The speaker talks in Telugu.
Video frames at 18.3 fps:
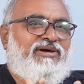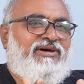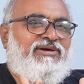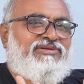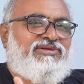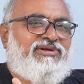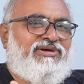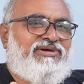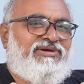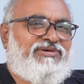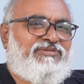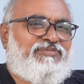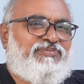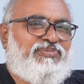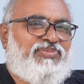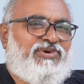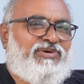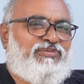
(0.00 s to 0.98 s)
అయితే
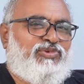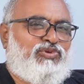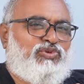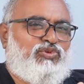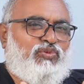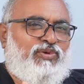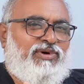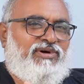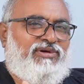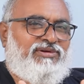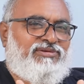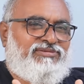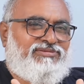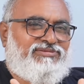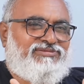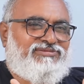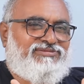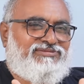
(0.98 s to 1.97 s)
ప్రభుత్వాలు
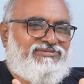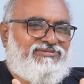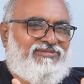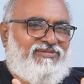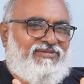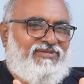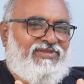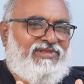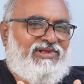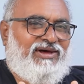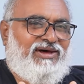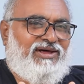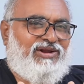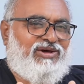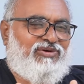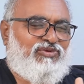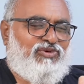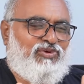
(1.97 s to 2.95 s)

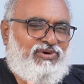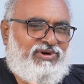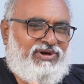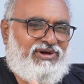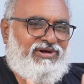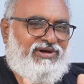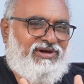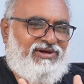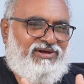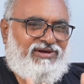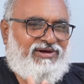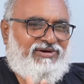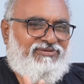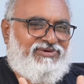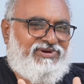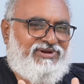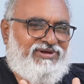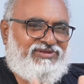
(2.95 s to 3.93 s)
అలవోకగా
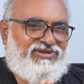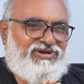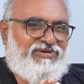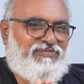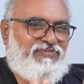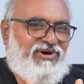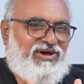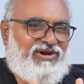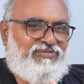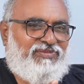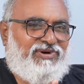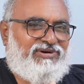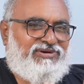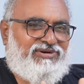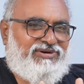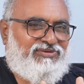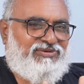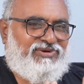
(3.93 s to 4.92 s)
అవినీతికి
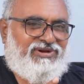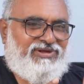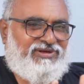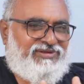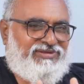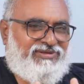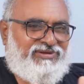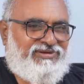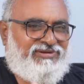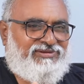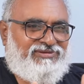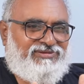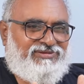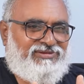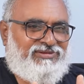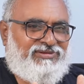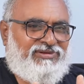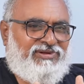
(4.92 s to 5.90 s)
పాల్పడటం అనేది
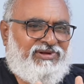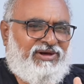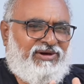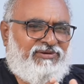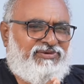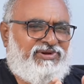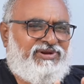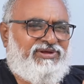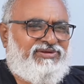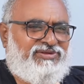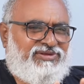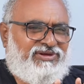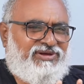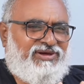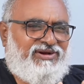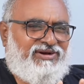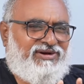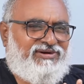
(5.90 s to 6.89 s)
అవినీతి
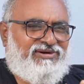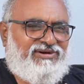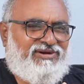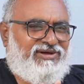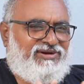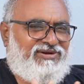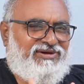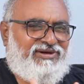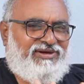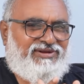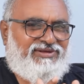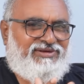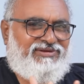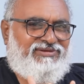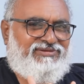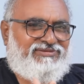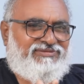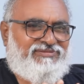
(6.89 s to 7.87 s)
అని అంటున్నారు కానీ
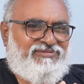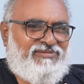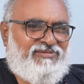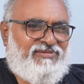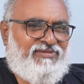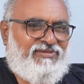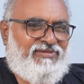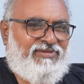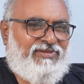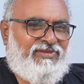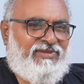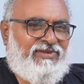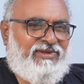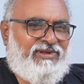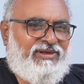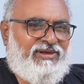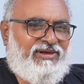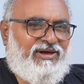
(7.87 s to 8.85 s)

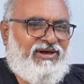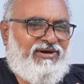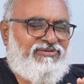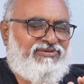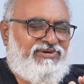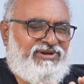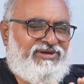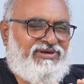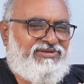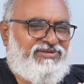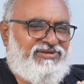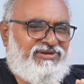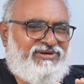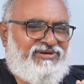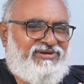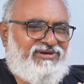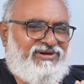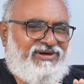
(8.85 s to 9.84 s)
అవినీతి
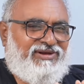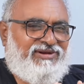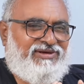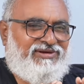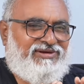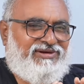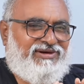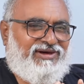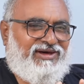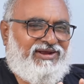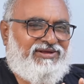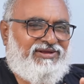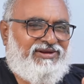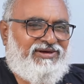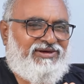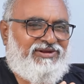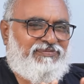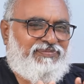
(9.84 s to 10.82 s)
అని
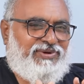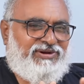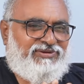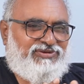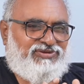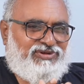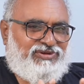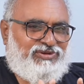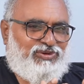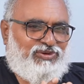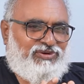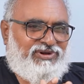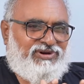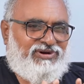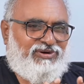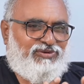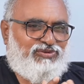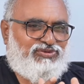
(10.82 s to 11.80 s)
అనలేని పరిస్థితిలోనే
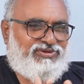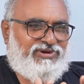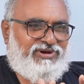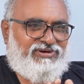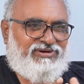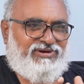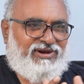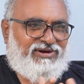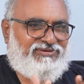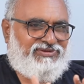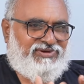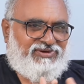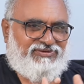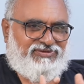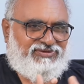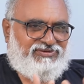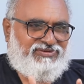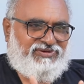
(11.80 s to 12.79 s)
నడుస్తాయి
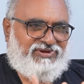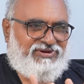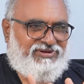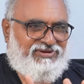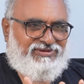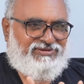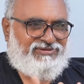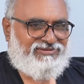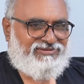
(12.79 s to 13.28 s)
ట్రాన్సాక్షన్స్ అన్నీ